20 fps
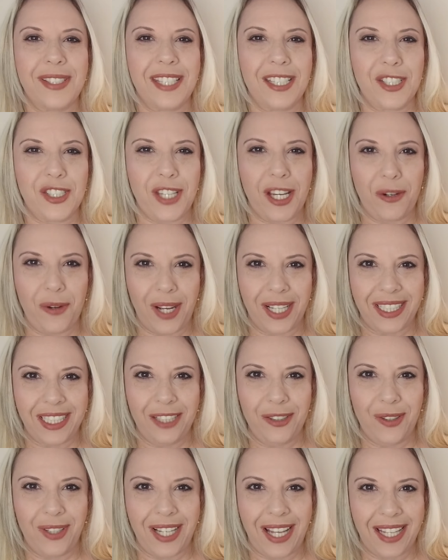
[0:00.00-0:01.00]
você chegou
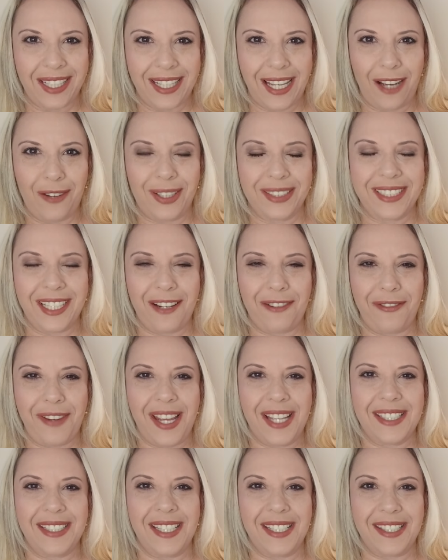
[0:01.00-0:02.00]
aqui no canal
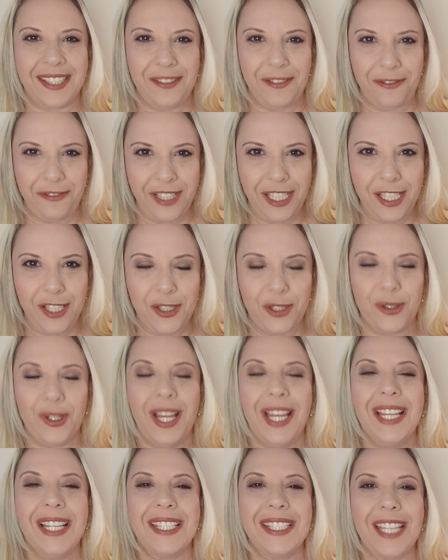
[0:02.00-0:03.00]
através desse vídeo,
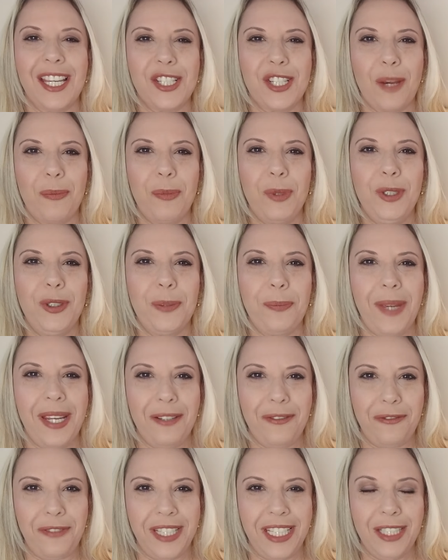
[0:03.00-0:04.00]
seja muito
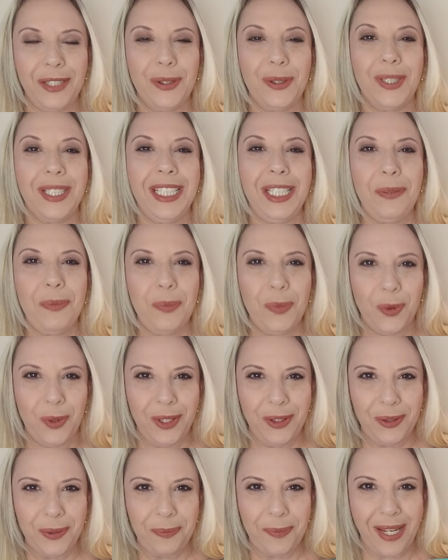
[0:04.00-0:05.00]
bem-vindo e
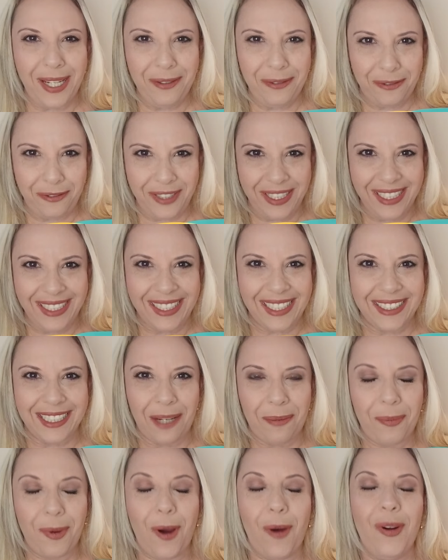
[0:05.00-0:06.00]
muito bem-vinda,
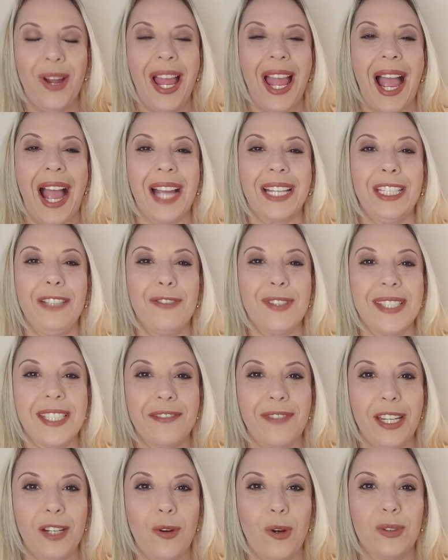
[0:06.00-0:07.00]
tá bom? Aqui
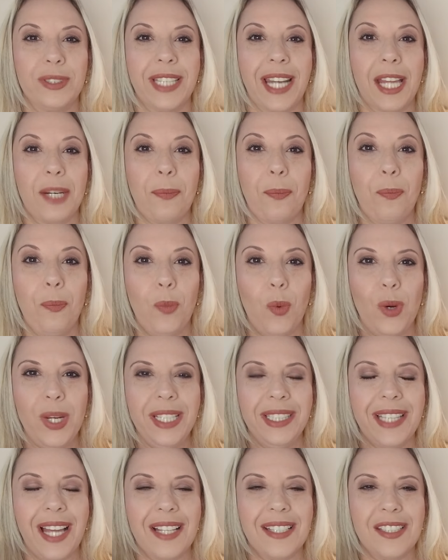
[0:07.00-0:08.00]
você vai encontrar
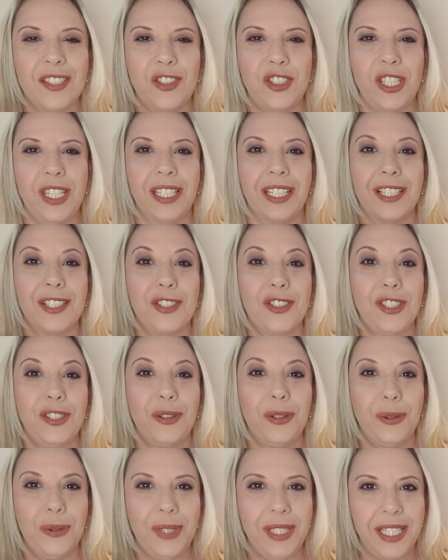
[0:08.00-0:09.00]
muitas dicas de
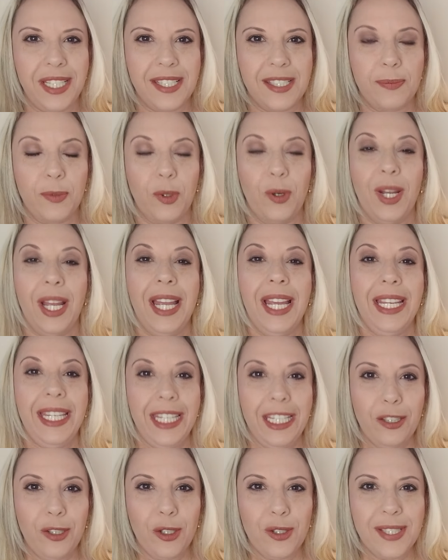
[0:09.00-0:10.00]
turismo.
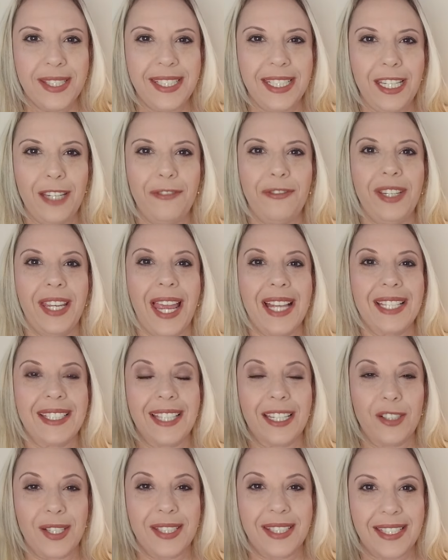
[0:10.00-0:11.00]
Inclusive,
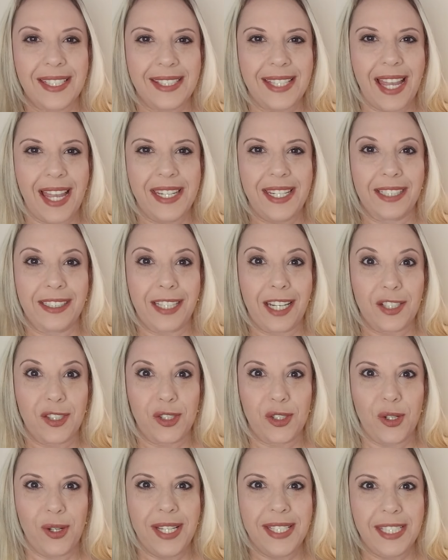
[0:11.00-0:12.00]
essa nossa série
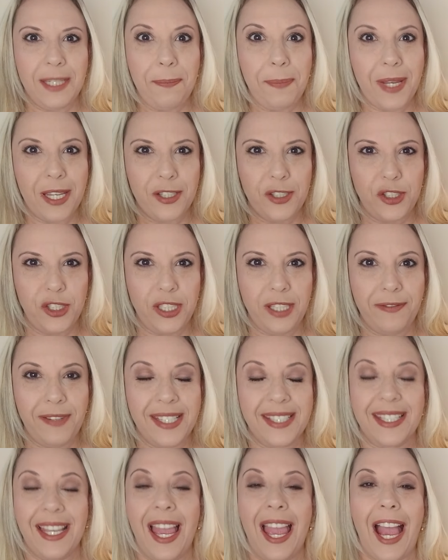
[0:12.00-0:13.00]
Atrações
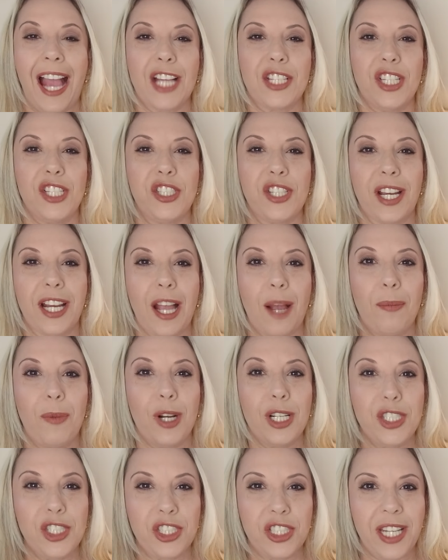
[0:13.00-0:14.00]
Imperdíveis, a gente
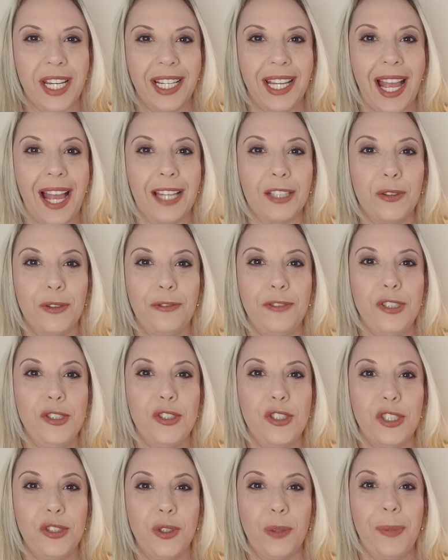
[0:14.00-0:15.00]
acabou de chegar no
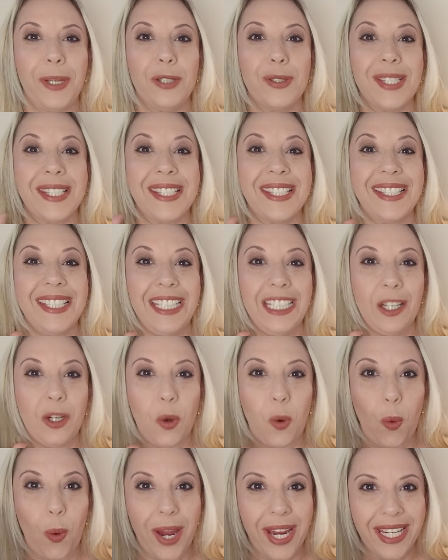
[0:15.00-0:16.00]
vídeo de número 5
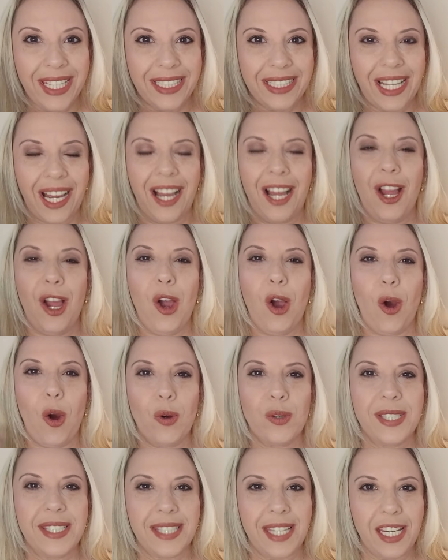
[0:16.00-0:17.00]
50,
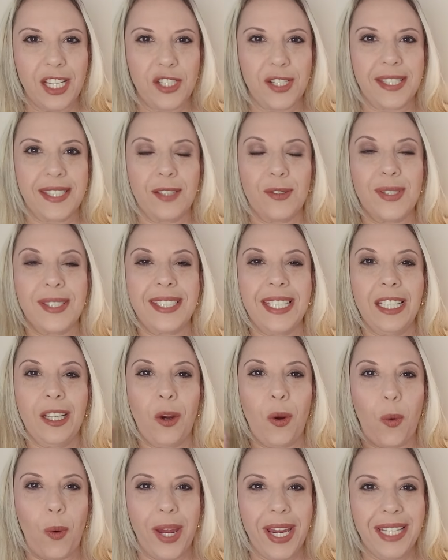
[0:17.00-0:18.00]
ou seja, são
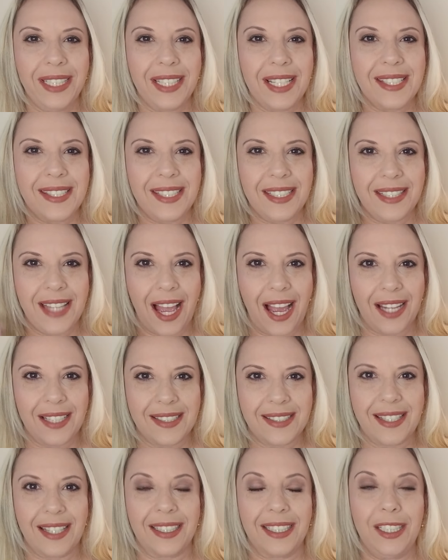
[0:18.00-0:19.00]
50
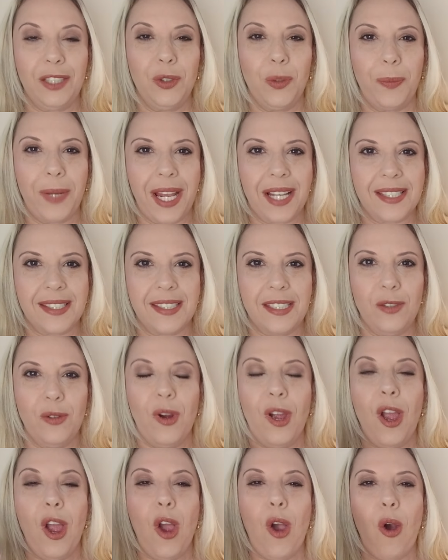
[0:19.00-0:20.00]
cidades aqui no
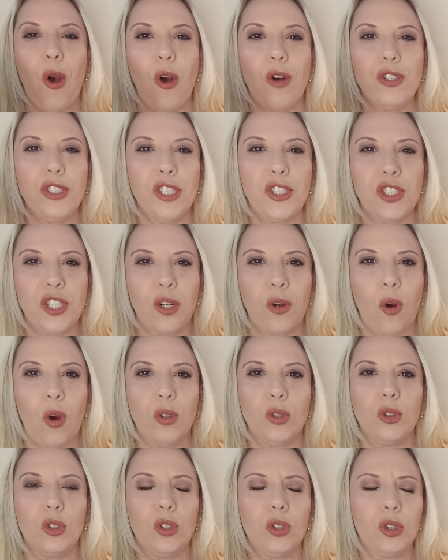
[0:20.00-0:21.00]
Brasil onde eu te
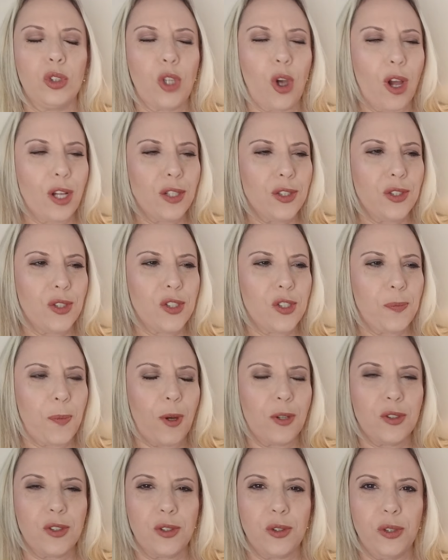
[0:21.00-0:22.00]
conto todos os
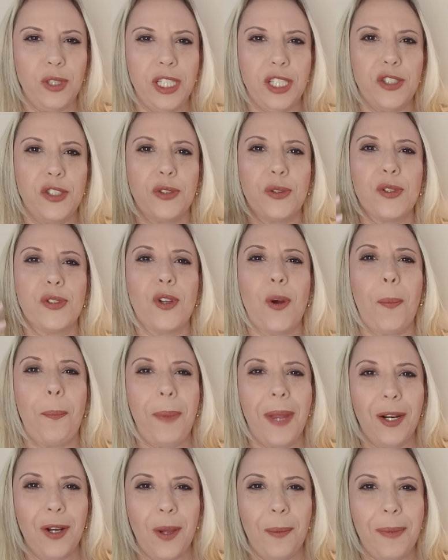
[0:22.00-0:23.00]
pontos turísticos, ou
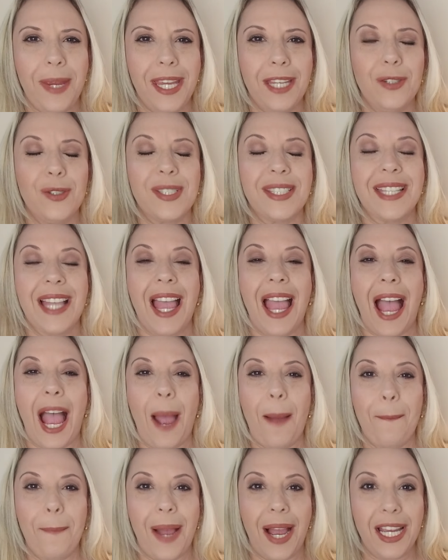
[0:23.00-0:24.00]
pelo menos
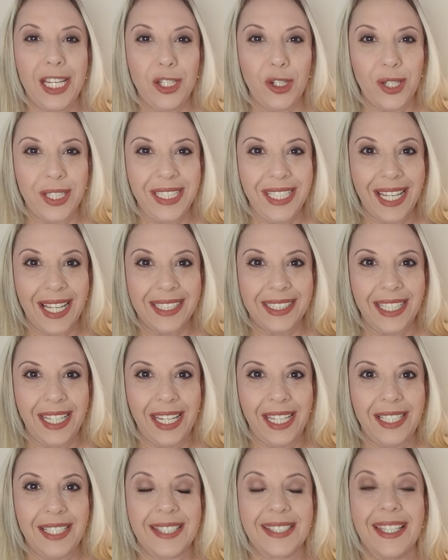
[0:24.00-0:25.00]
a maioria
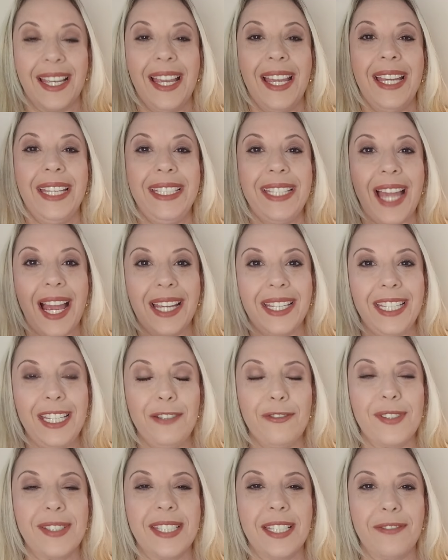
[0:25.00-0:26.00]
deles. E
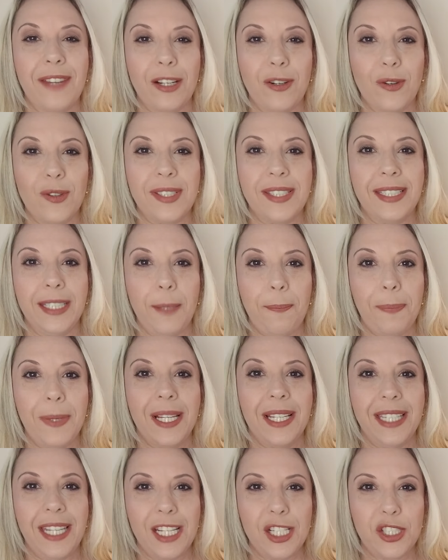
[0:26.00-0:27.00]
aí você vai conseguir
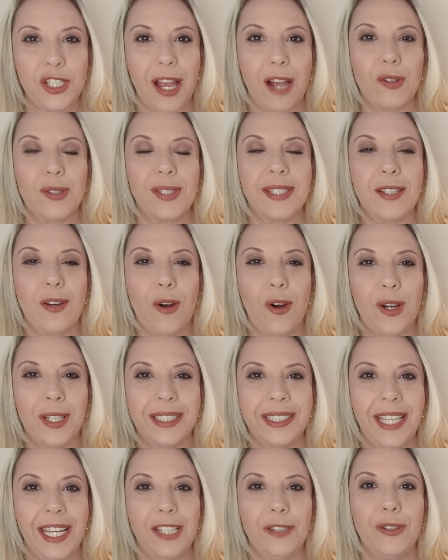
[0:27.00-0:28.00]
planejar o seu
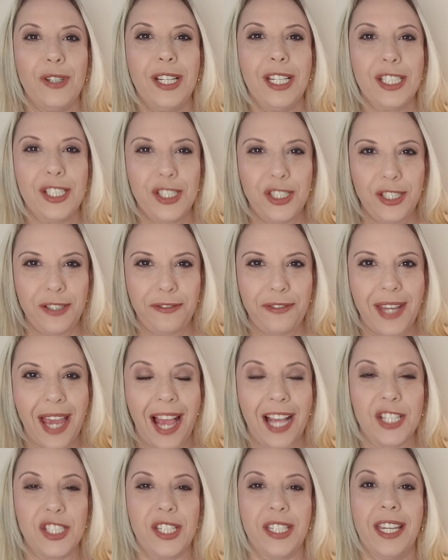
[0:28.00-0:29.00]
roteiro de
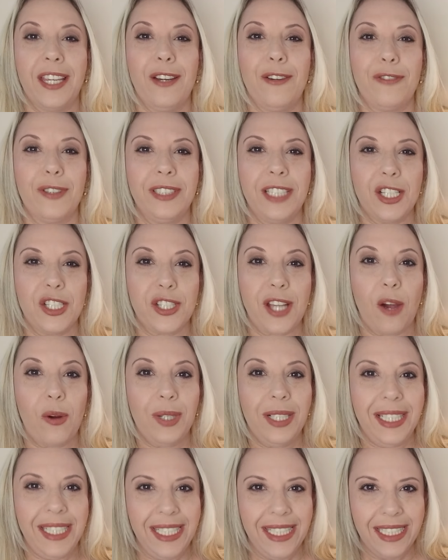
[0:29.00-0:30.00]
viagem. Eu vou deixar
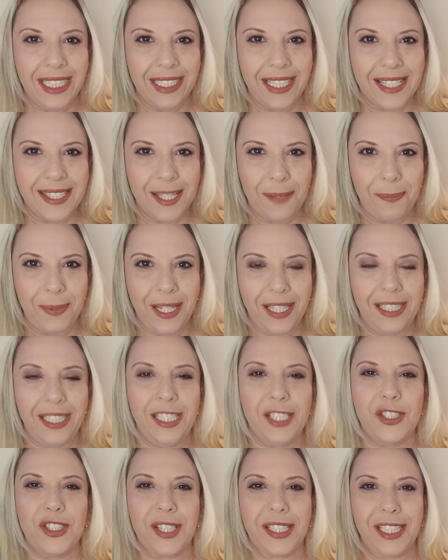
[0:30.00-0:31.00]
o link dessa
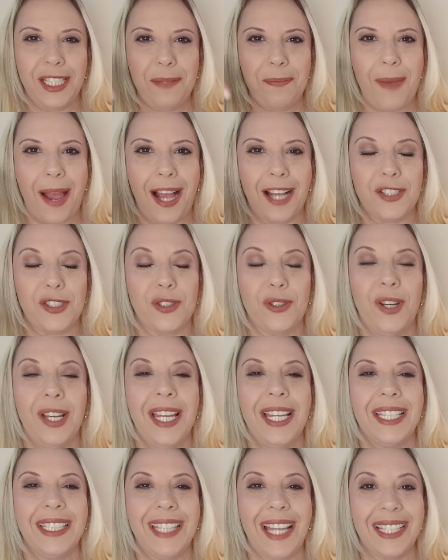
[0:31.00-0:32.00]
playlist aqui embaixo
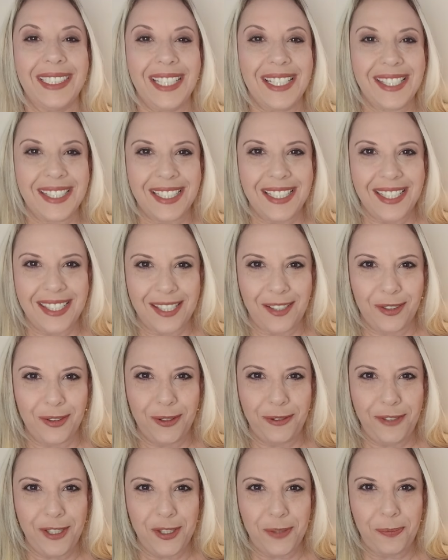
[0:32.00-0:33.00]
na descrição
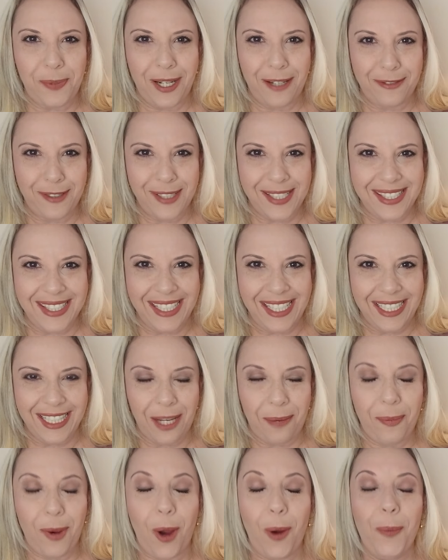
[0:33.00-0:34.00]
do vídeo para você,
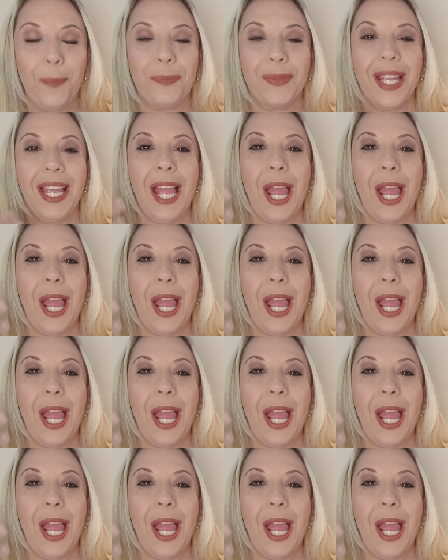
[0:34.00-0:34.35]
tá bom?